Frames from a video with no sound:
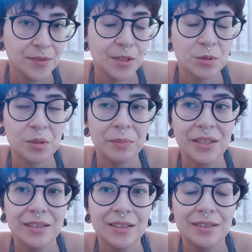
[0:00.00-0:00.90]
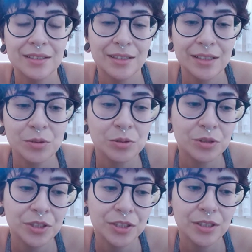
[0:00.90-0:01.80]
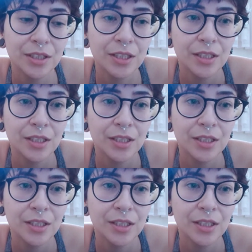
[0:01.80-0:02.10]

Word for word: Eu sou amiga deles até hoje.